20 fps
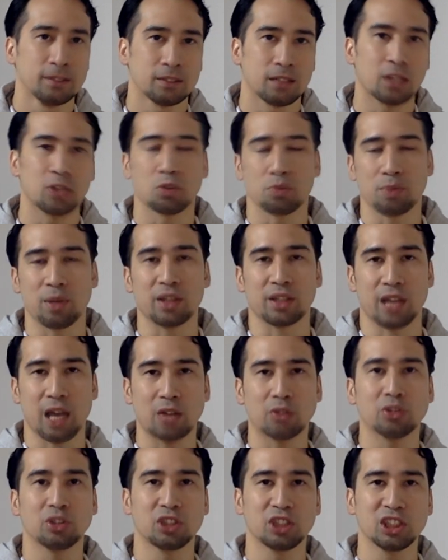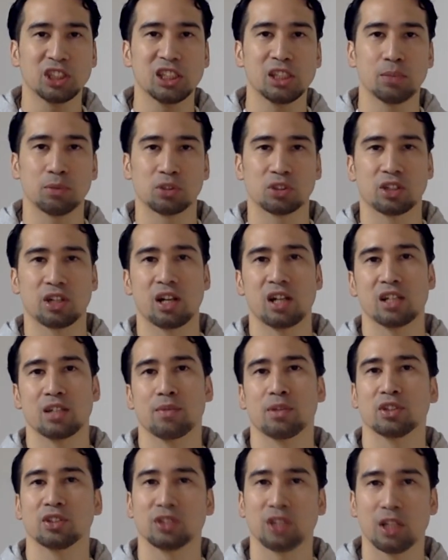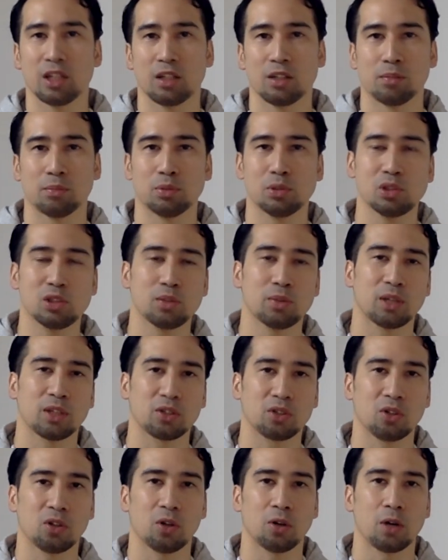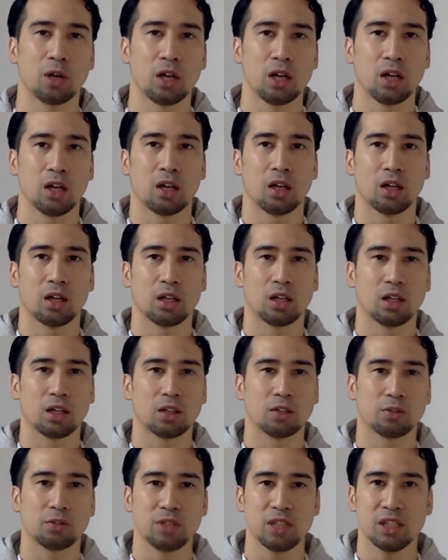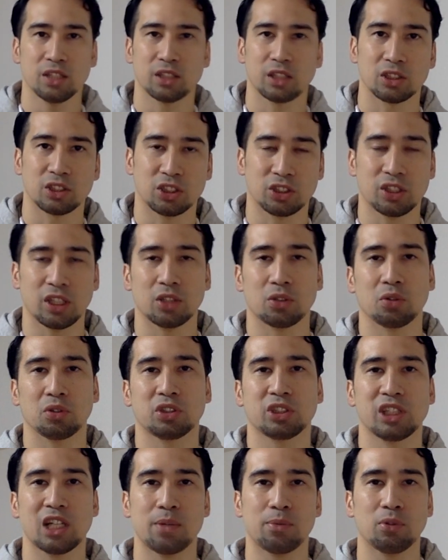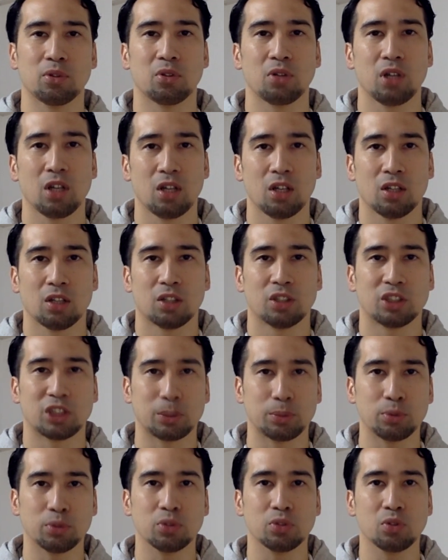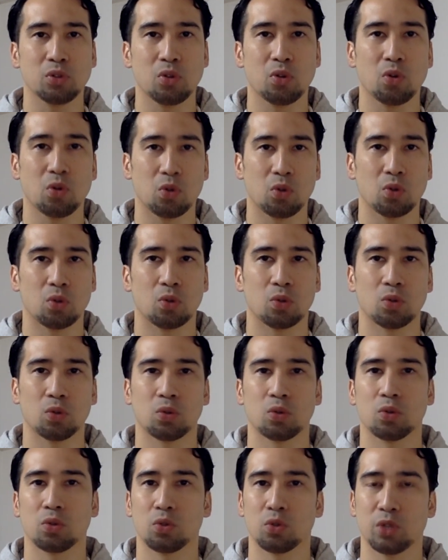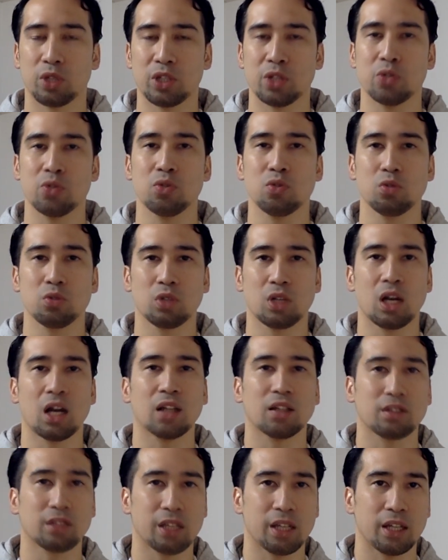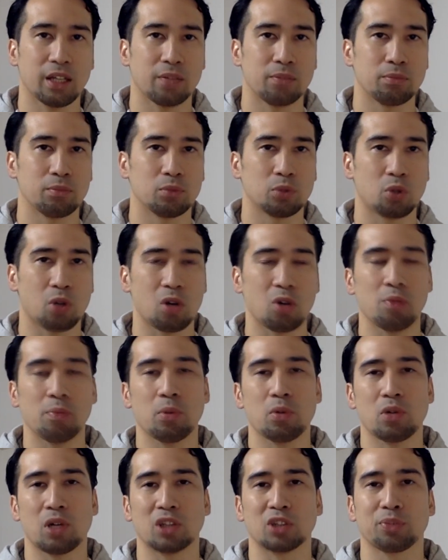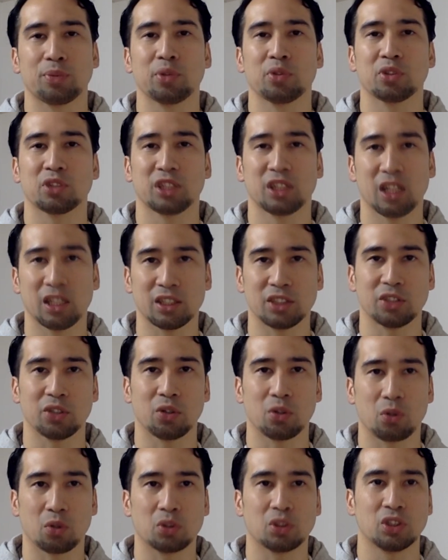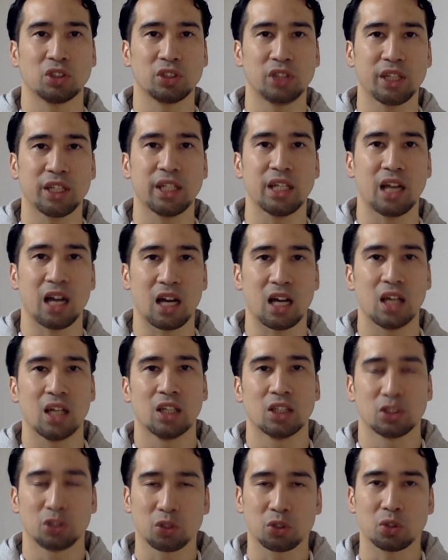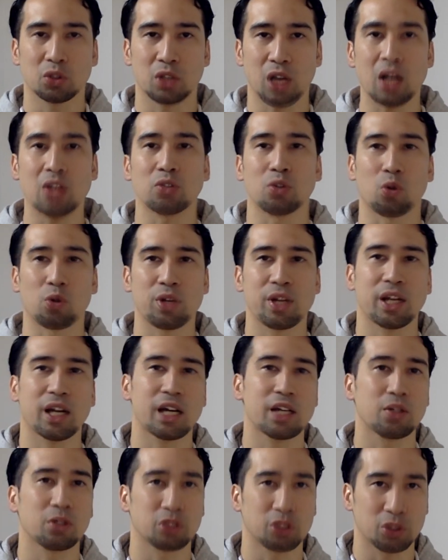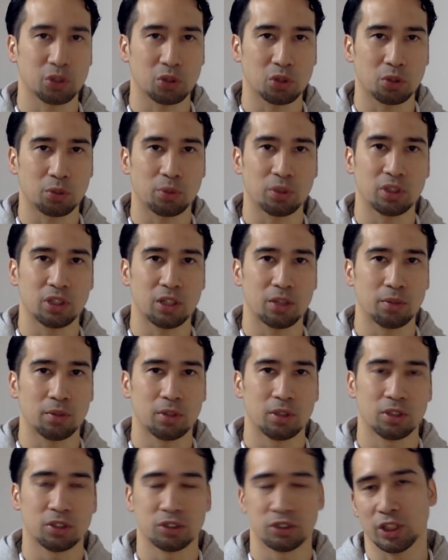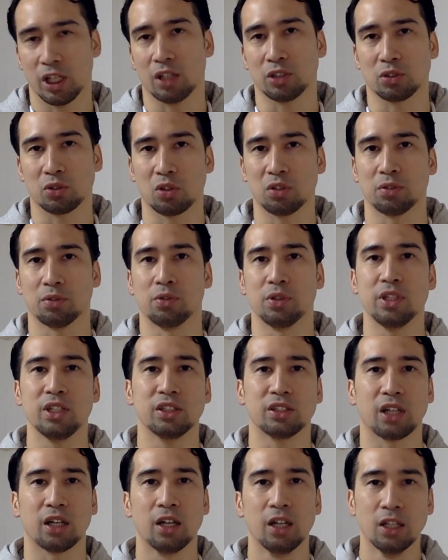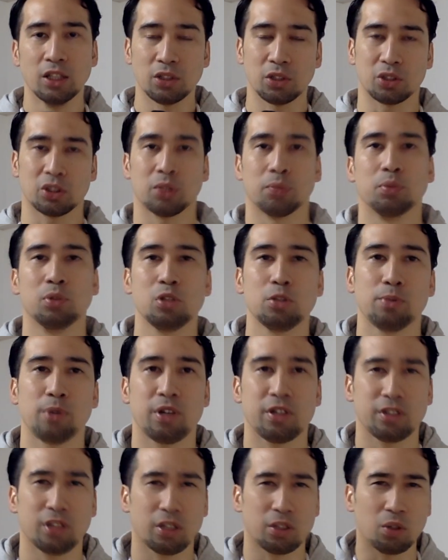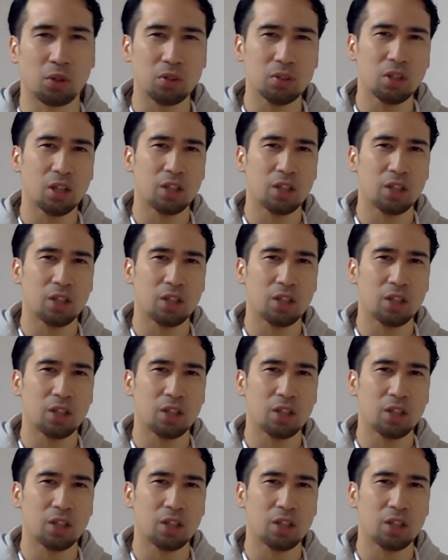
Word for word: あと、まあ、逆シーンにも使われてますね。ブルマとえー、フリーザー、実はどちらも自分の理由があってドラゴンボールを集めようとしてたんですよ。個人的なちょっとあるお願いをしようと思って、じゃあそのフリーザー、そしてブルマは一体どん